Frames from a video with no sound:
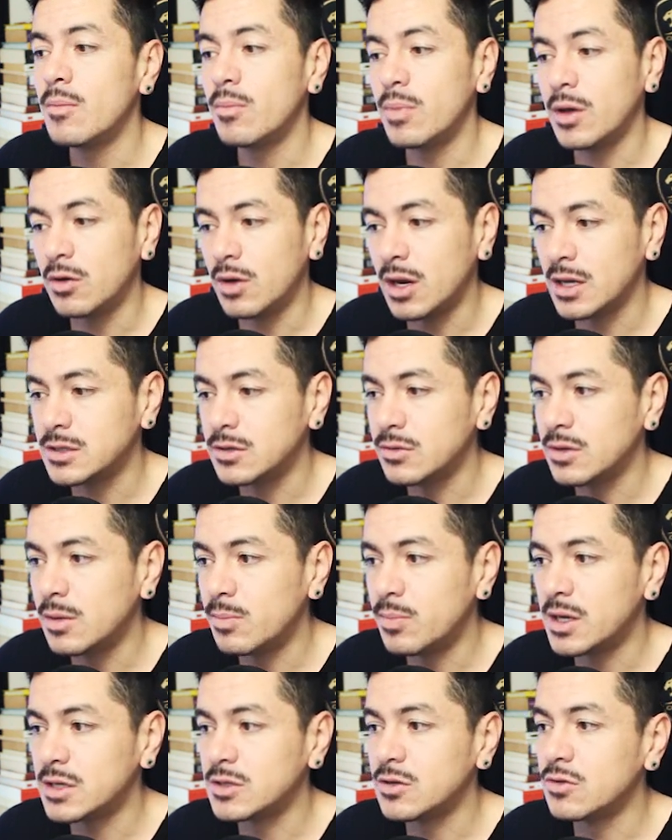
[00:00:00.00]
Pero la acción del
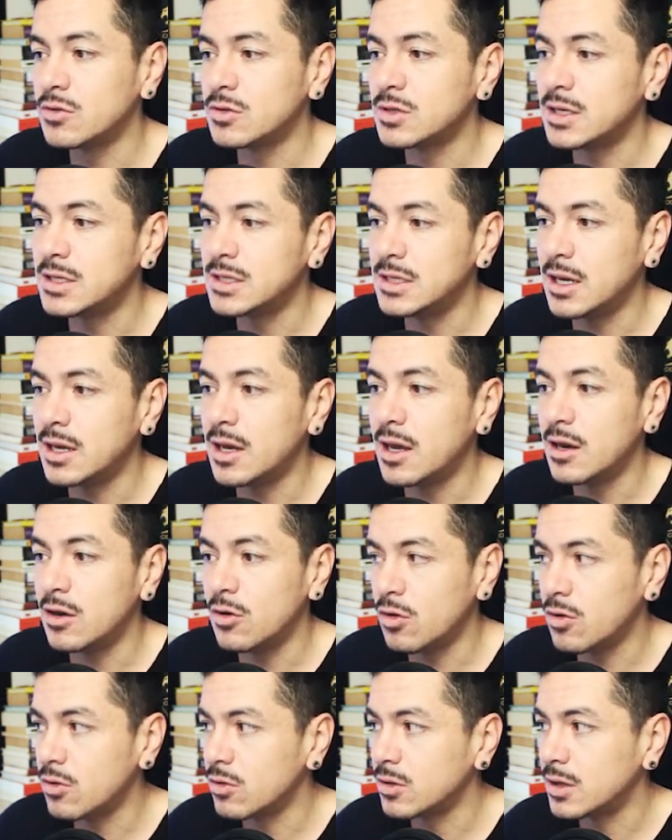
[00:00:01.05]
precio nos decía
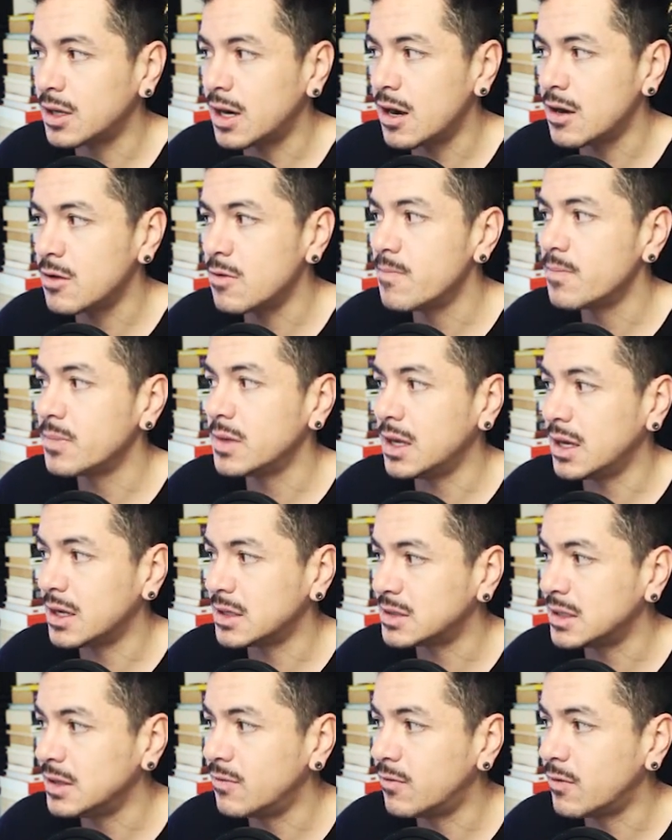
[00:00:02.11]
lo contrario y
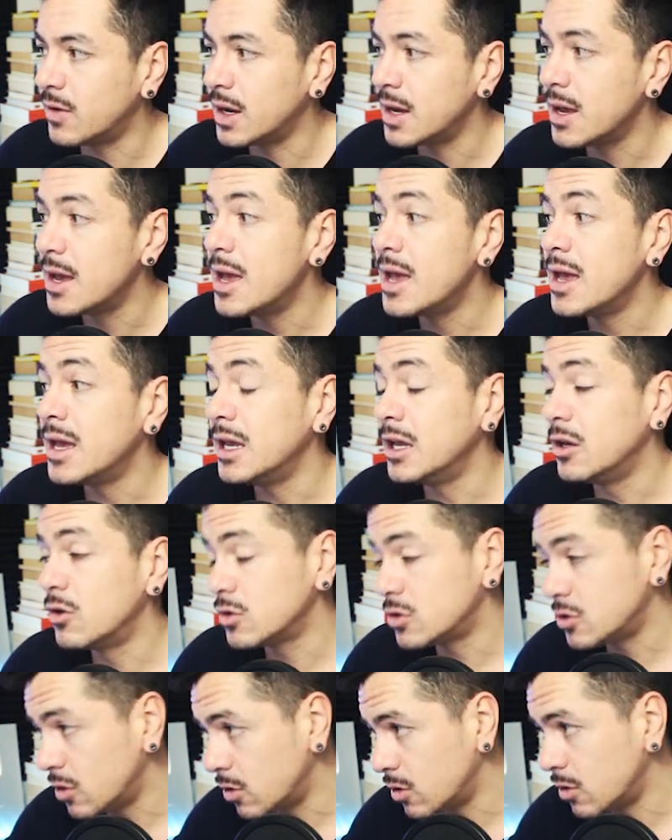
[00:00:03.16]
así fue. Y no
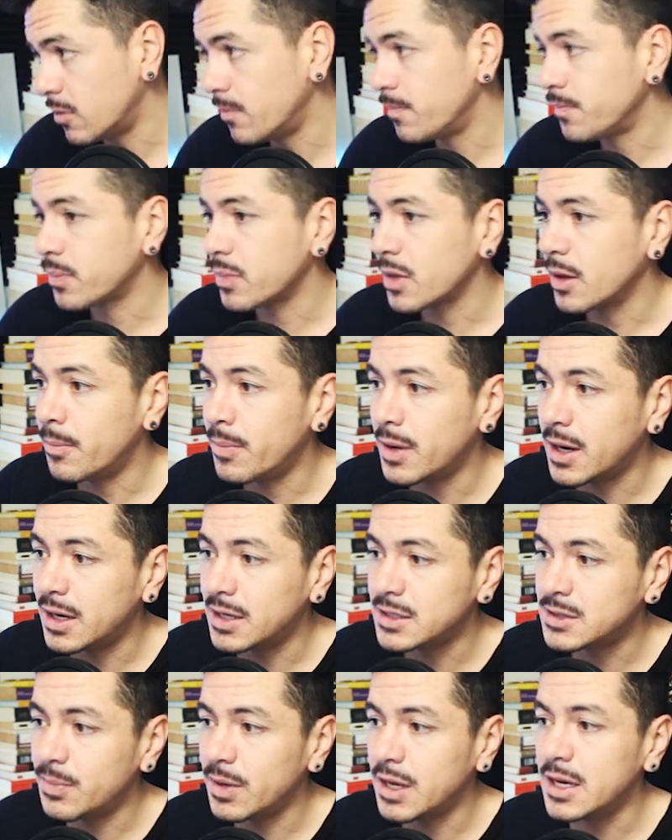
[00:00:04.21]
solo para el
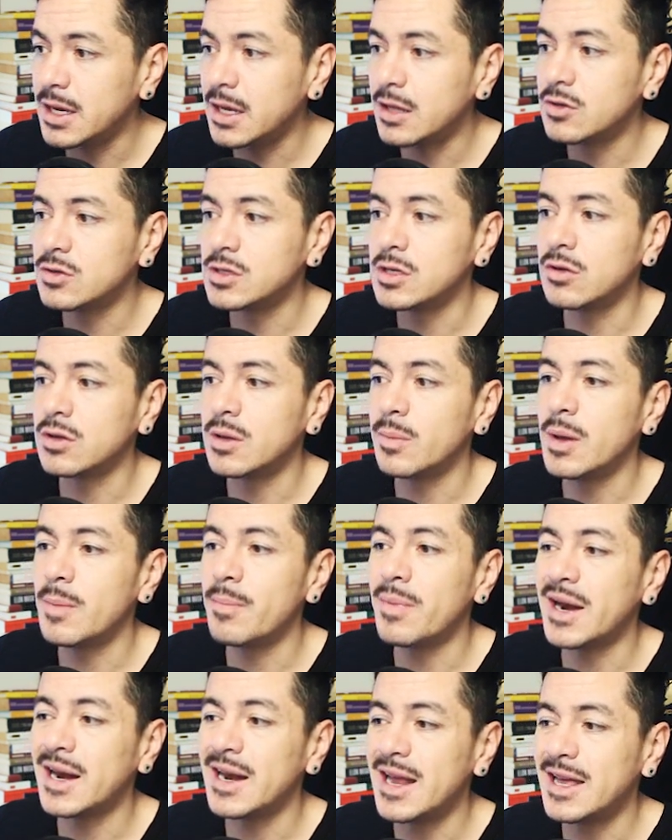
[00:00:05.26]
SP500, sino también
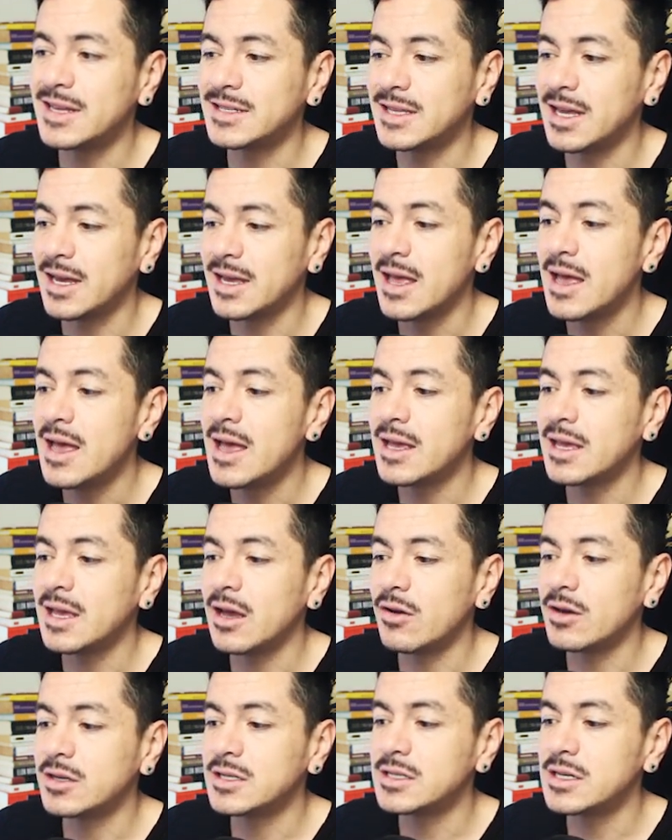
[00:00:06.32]
para Nasdaq, que
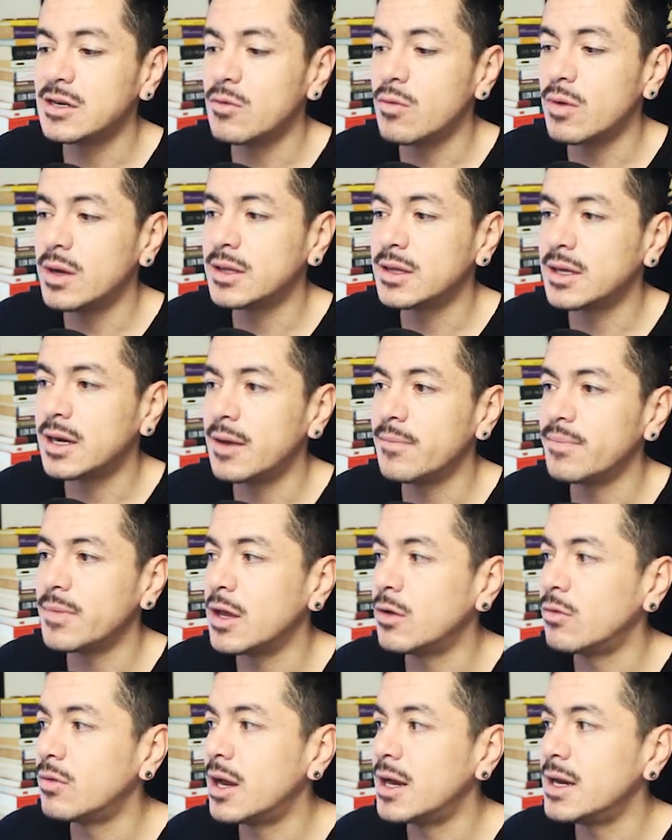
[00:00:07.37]
ahora sí se encuentra
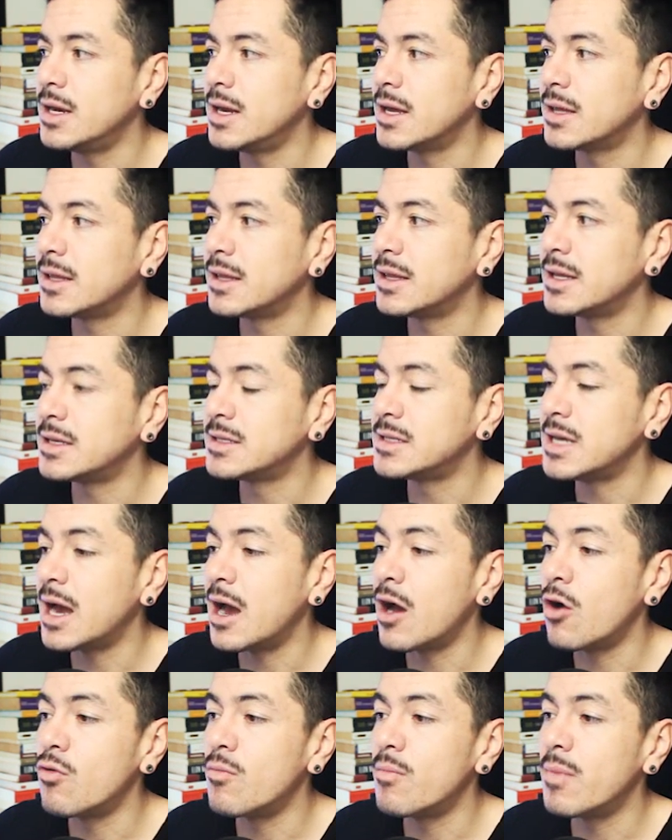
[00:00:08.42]
en una línea de tendencia
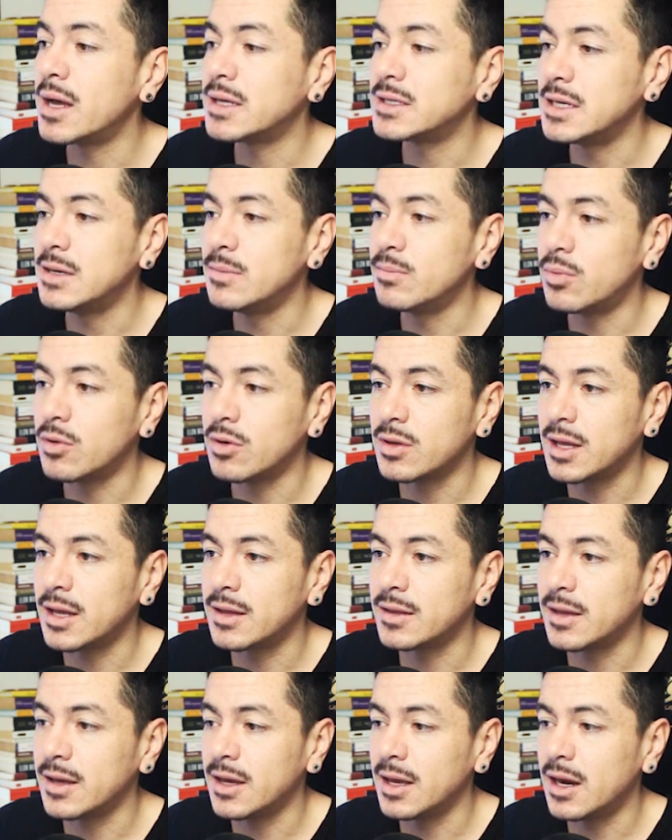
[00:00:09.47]
aún más
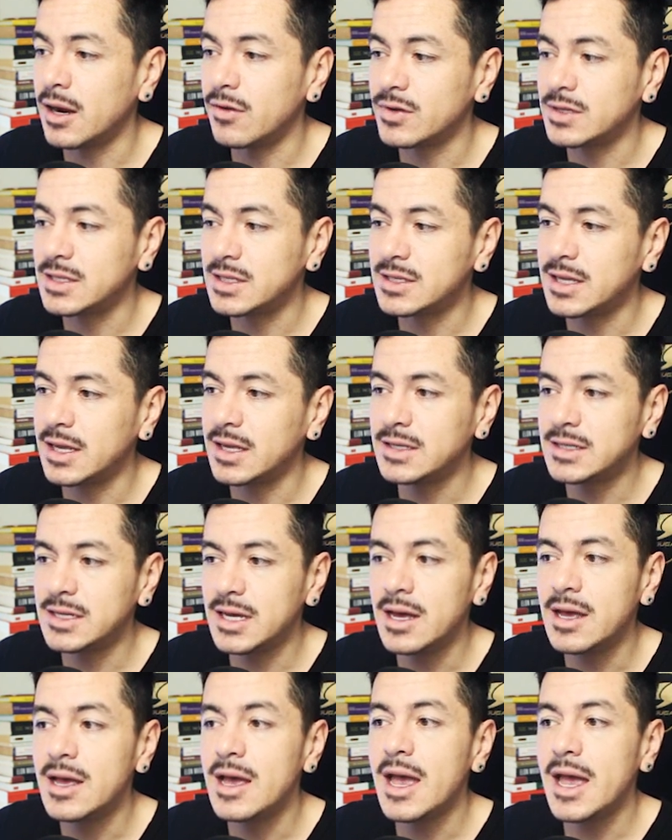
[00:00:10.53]
importante, en la
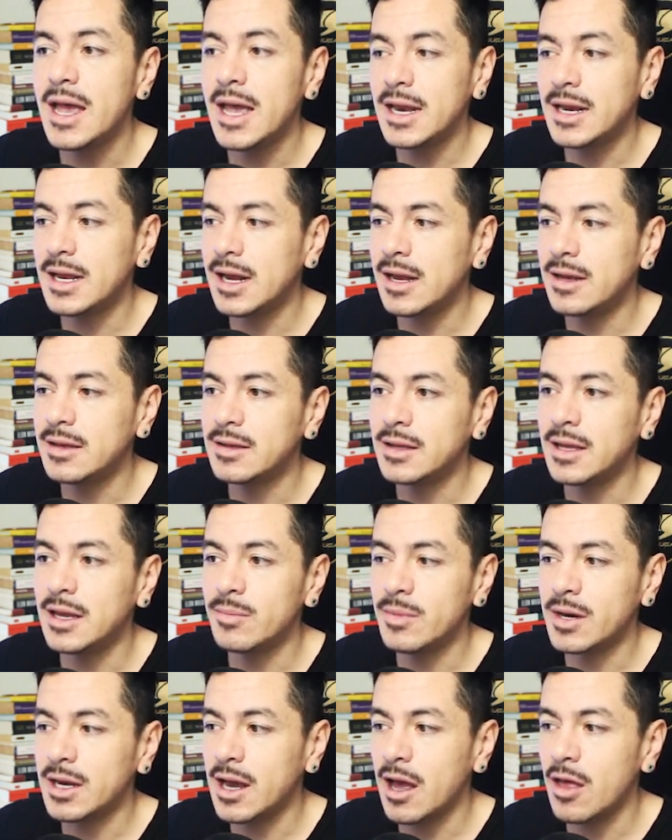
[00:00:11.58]
resistencia general del
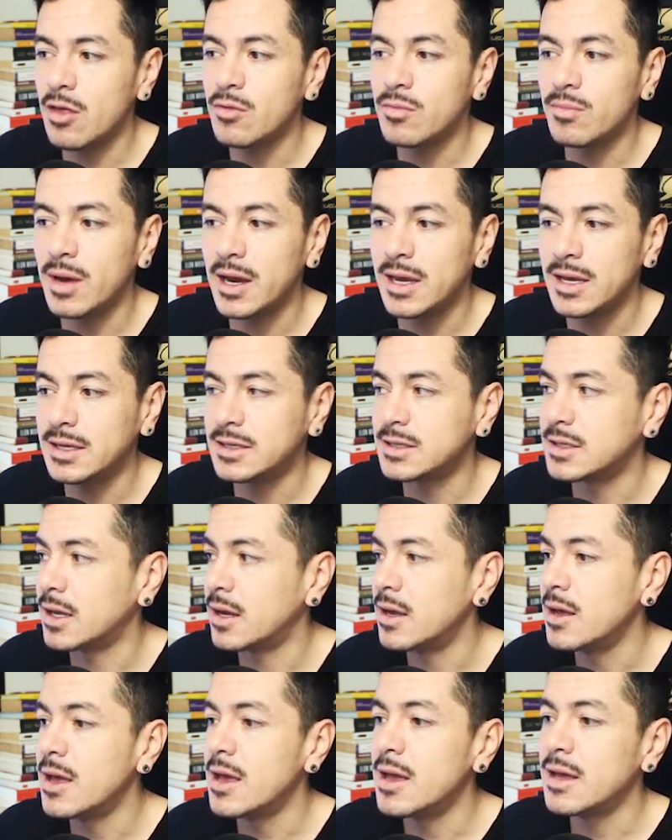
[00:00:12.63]
mercado bajista.